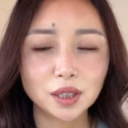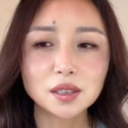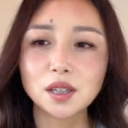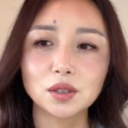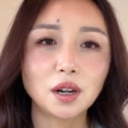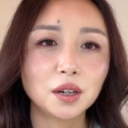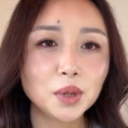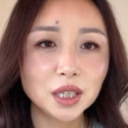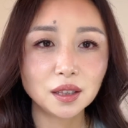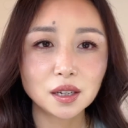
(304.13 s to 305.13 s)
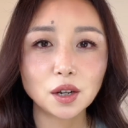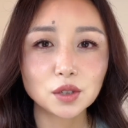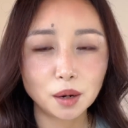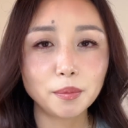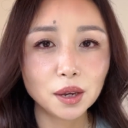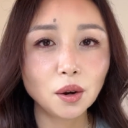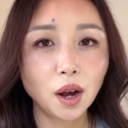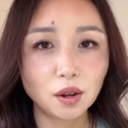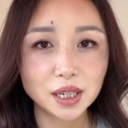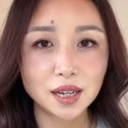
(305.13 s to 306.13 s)
当小三儿，因为你当小三儿没有
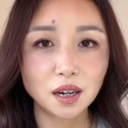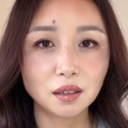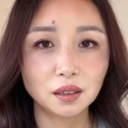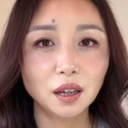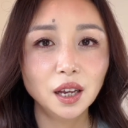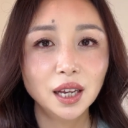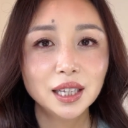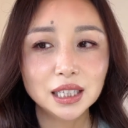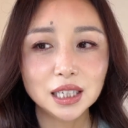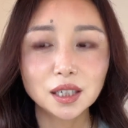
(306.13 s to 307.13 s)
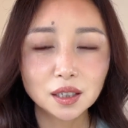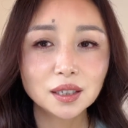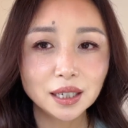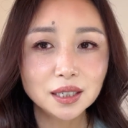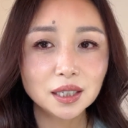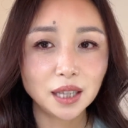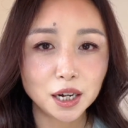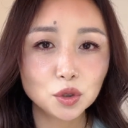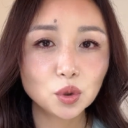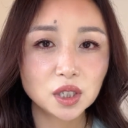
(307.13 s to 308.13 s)
好下场的。你能跟这个男
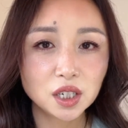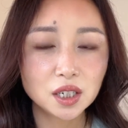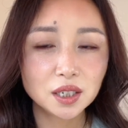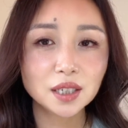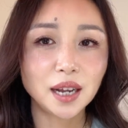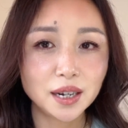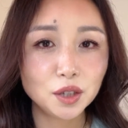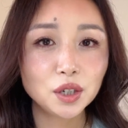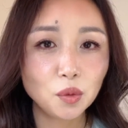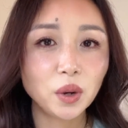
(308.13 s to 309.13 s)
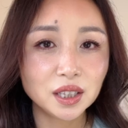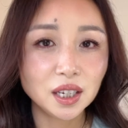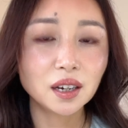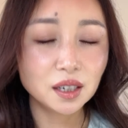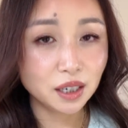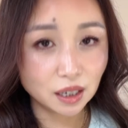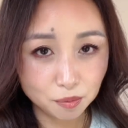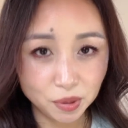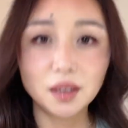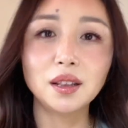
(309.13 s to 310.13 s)
人做的事，这个男人认为你也可以跟
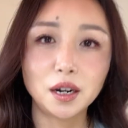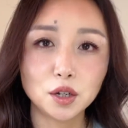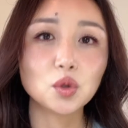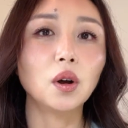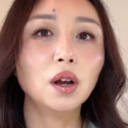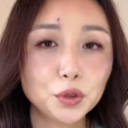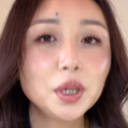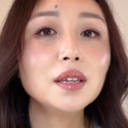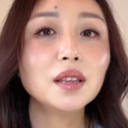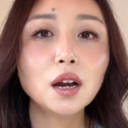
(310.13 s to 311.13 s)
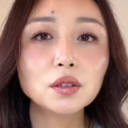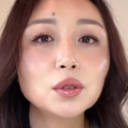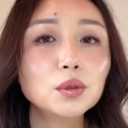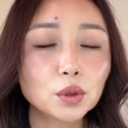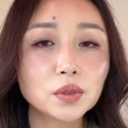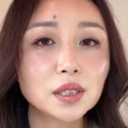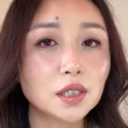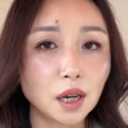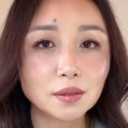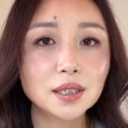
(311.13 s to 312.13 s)
别的男人做，所以一定要尊重自
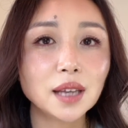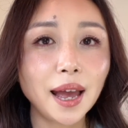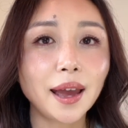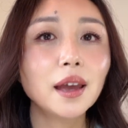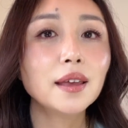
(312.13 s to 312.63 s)
己，要自爱，